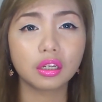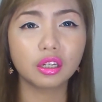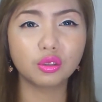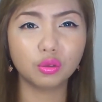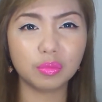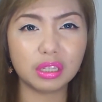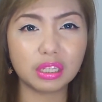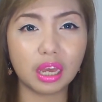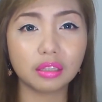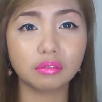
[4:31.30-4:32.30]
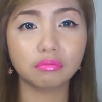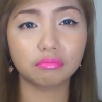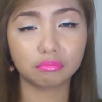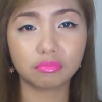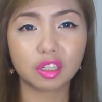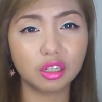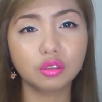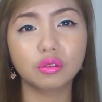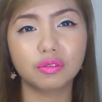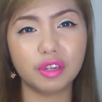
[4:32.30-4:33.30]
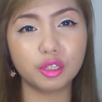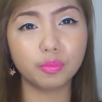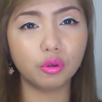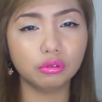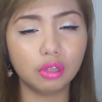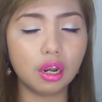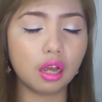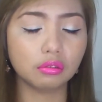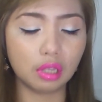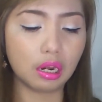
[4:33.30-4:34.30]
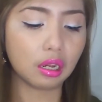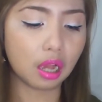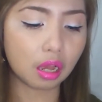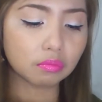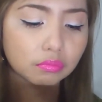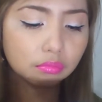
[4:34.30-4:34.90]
Ganun minsan. Ganun, Facebook na lang talaga.